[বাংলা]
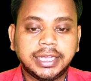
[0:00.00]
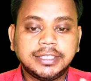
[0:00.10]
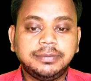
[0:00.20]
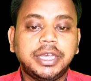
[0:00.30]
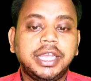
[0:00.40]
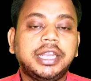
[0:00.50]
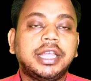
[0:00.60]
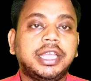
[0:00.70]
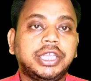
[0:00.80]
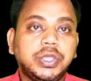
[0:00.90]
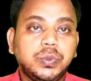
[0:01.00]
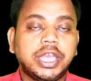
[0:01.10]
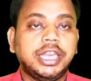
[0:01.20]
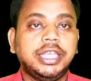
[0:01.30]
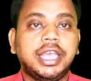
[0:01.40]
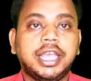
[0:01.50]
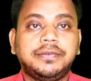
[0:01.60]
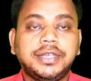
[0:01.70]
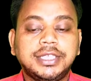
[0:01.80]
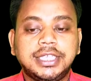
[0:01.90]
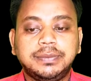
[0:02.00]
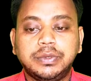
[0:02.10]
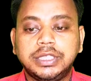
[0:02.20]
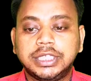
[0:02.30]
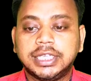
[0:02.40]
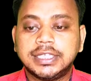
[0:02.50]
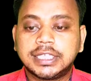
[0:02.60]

এসবিআইয়ের ইউকেরি ফিক্সড ডিপোজিট